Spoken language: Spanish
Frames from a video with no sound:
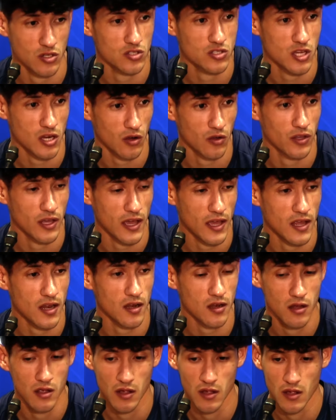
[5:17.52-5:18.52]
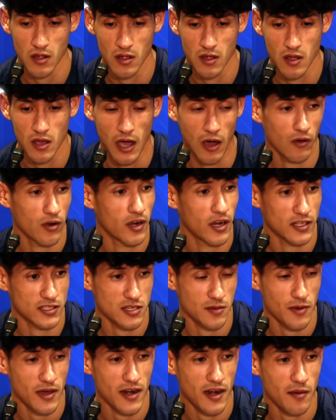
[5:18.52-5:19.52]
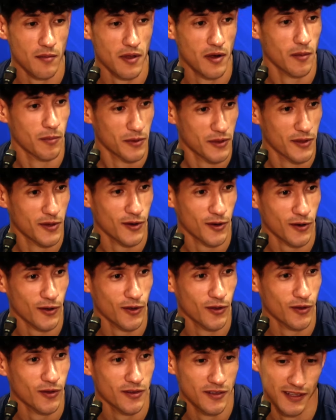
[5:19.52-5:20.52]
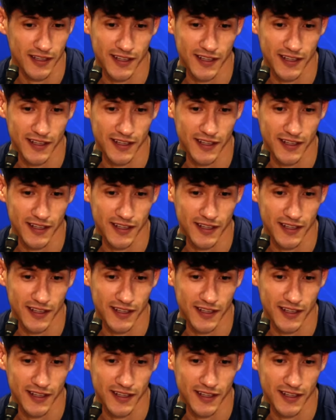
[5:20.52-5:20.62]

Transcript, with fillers: yo se lo di a él. Ahora en la semana me lo pidió Rodo,